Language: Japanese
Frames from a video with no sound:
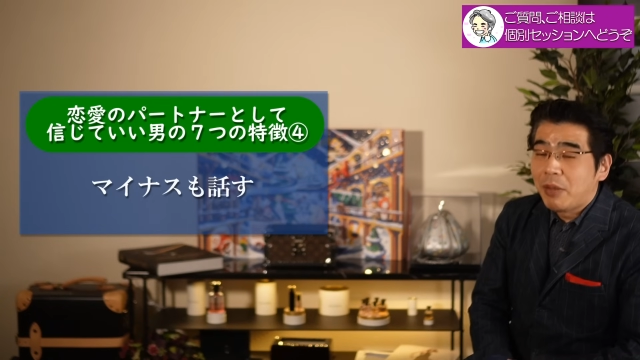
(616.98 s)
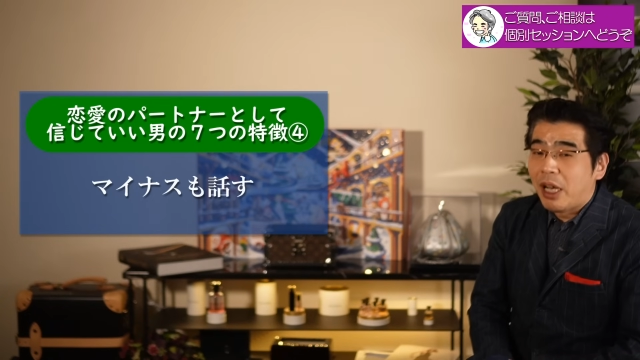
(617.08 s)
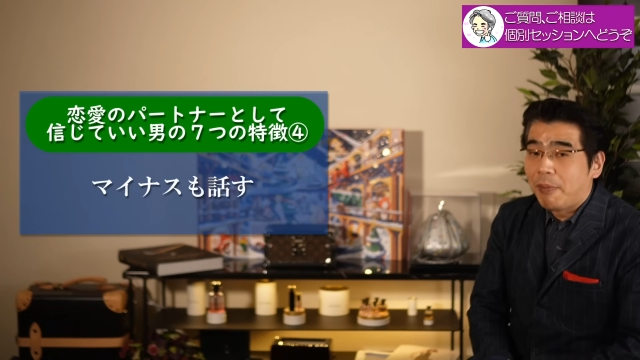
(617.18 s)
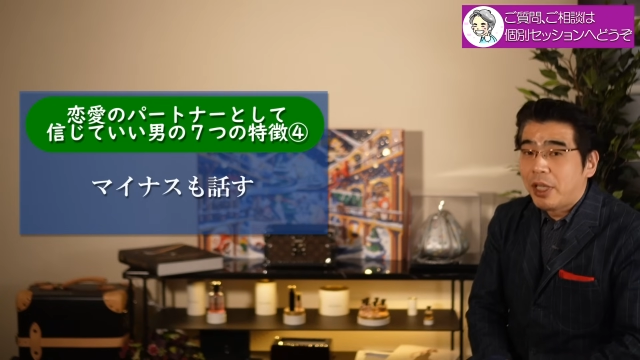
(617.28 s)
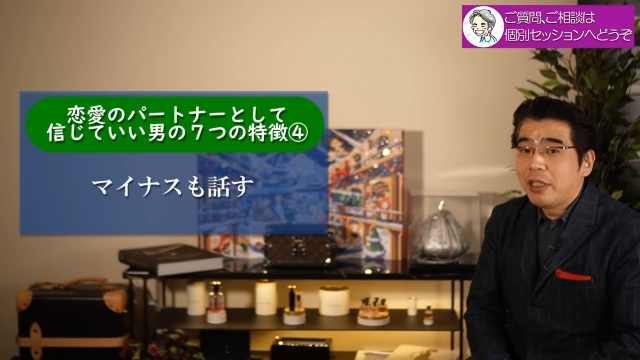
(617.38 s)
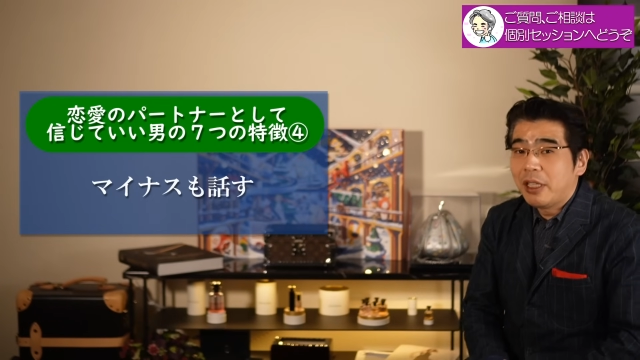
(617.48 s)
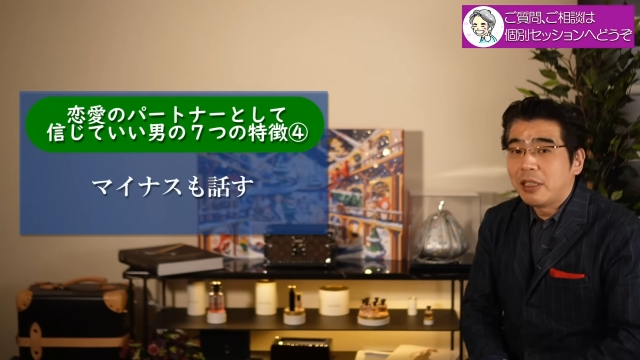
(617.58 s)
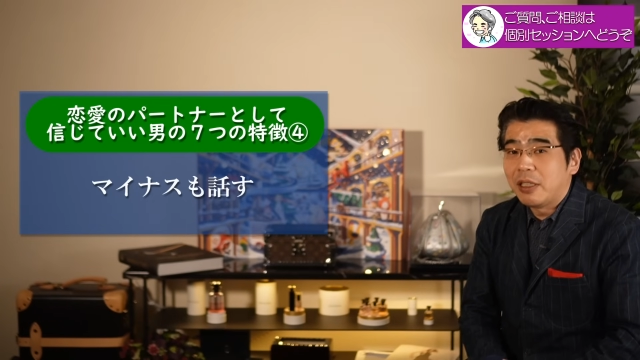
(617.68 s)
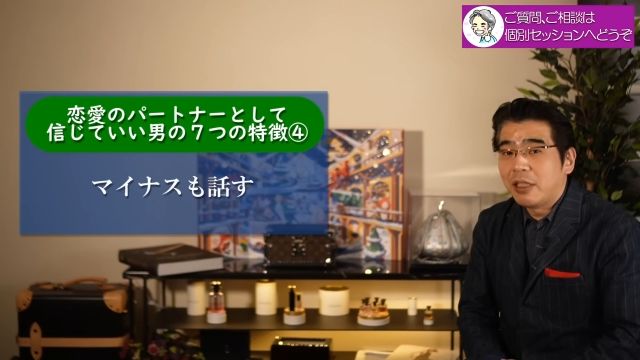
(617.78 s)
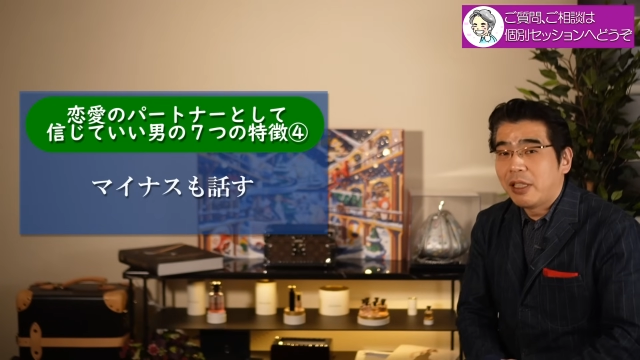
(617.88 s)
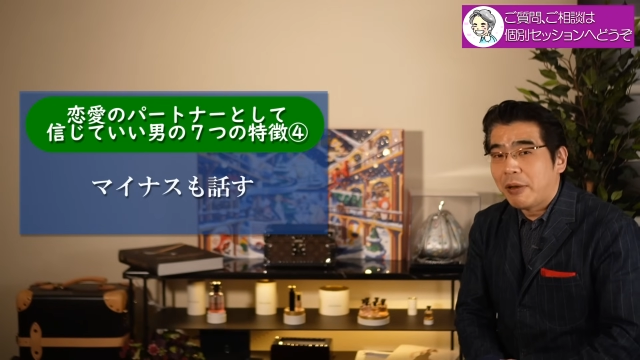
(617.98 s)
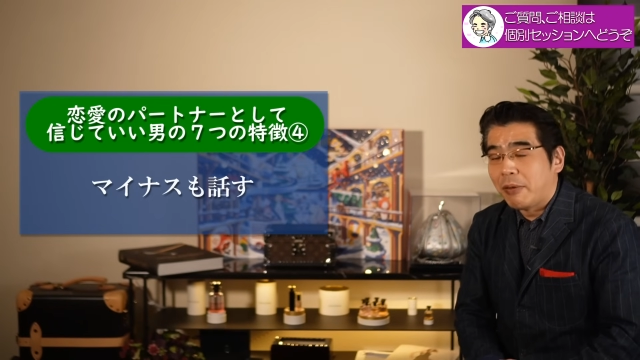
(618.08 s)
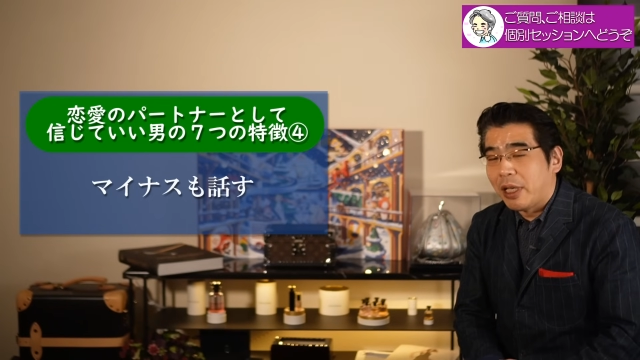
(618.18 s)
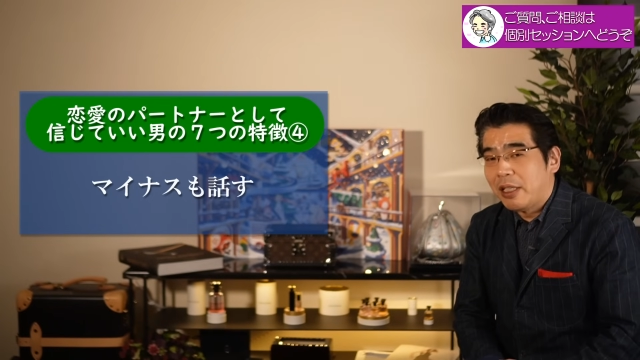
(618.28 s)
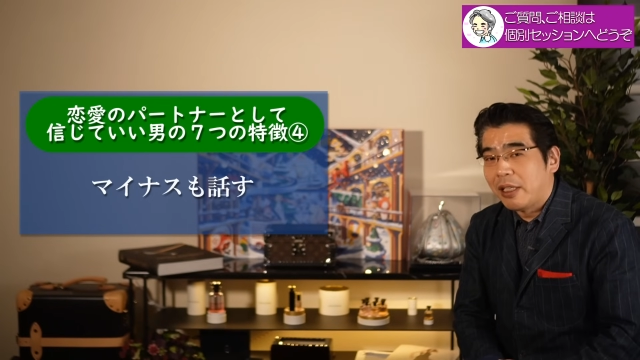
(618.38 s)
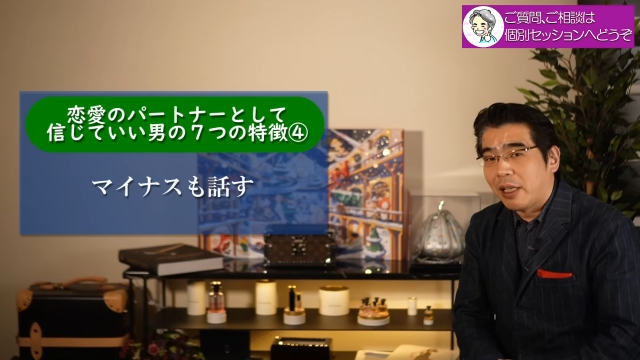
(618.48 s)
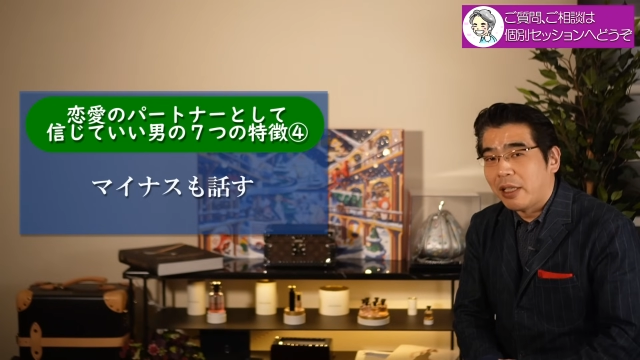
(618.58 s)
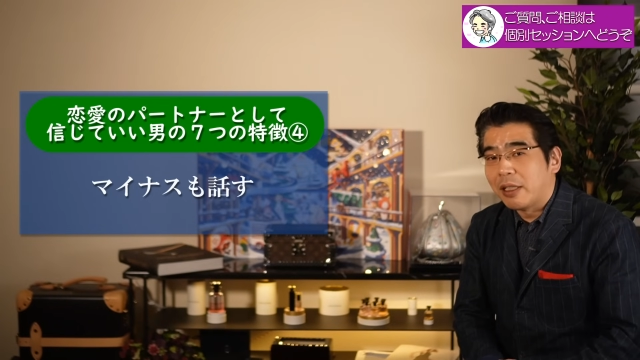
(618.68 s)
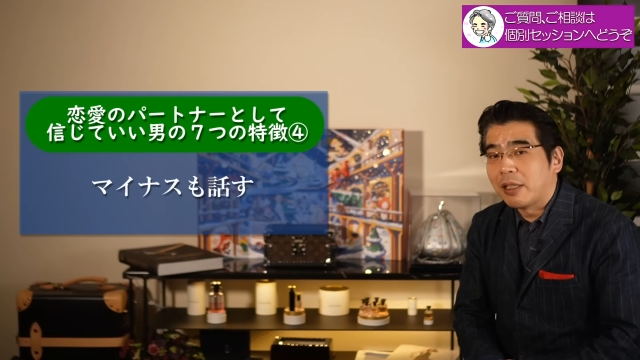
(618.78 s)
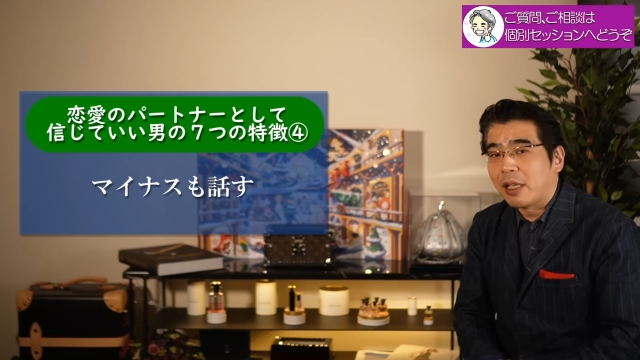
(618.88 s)
まあ、あんまりね信じない方がいいんじゃな
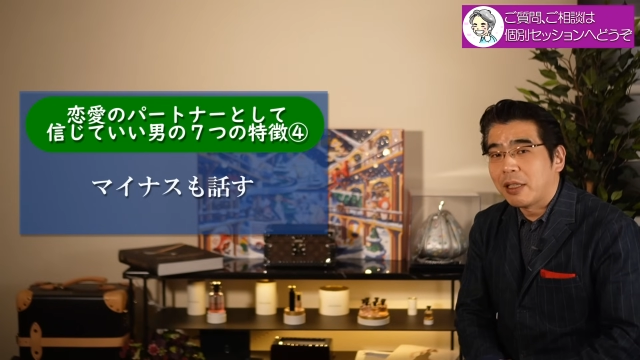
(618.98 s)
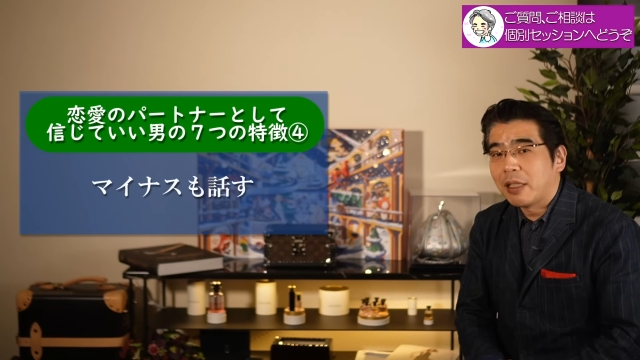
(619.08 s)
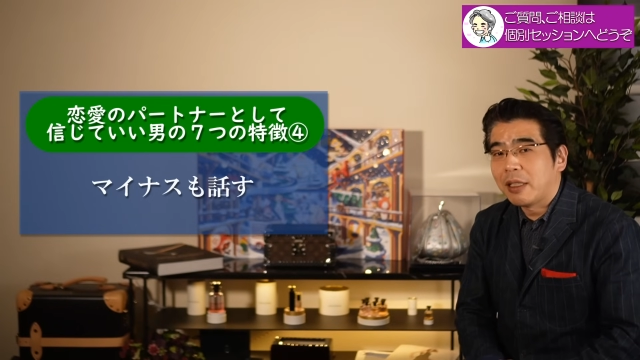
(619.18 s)
いですか